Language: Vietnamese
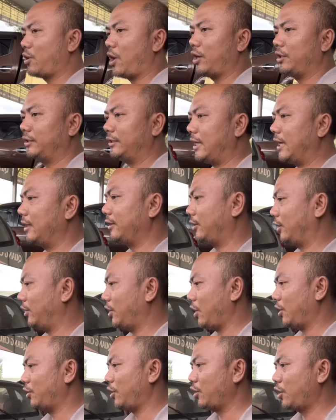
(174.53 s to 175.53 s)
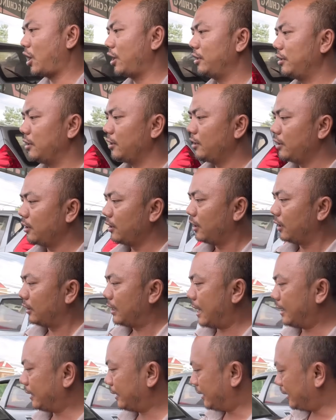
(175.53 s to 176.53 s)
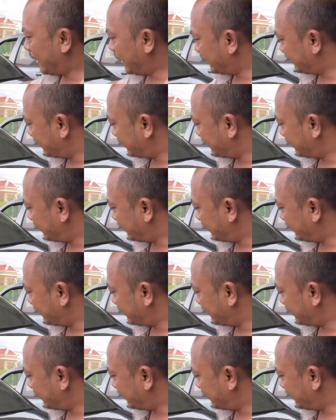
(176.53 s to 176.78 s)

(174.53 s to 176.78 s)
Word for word: con nhá rồi nói con đây thì